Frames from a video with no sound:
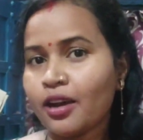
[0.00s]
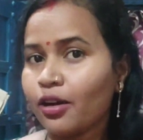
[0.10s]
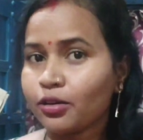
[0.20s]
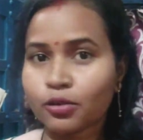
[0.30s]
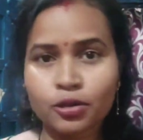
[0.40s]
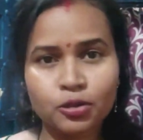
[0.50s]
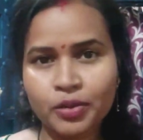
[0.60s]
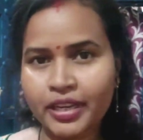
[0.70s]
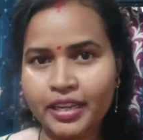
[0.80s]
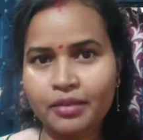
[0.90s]
और कोई
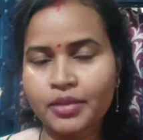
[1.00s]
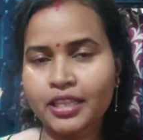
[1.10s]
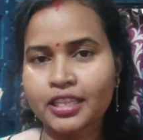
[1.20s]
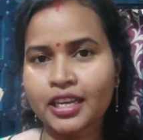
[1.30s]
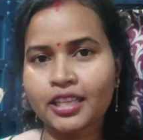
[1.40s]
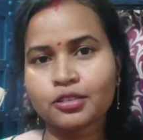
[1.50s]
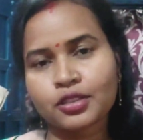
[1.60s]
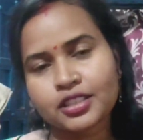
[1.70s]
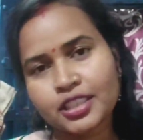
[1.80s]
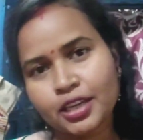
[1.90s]
तुम्हें नहीं मिलता है तो
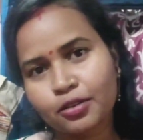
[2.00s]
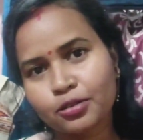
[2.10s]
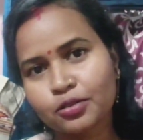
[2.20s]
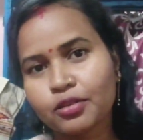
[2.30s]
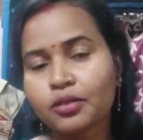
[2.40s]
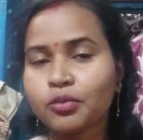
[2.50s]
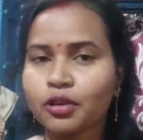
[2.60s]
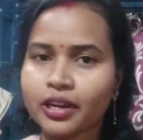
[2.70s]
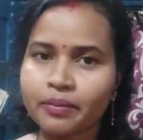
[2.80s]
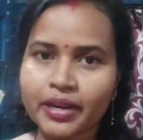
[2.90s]
किसी एक को तुम लोग
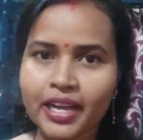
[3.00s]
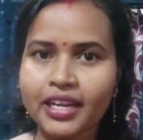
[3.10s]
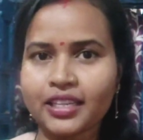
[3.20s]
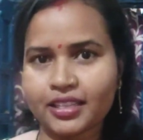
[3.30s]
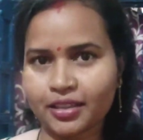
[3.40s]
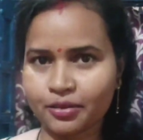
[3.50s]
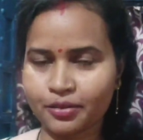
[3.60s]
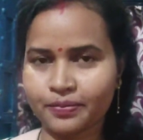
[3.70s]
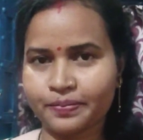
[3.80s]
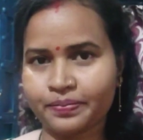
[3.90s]
मोहरा बना लेते हो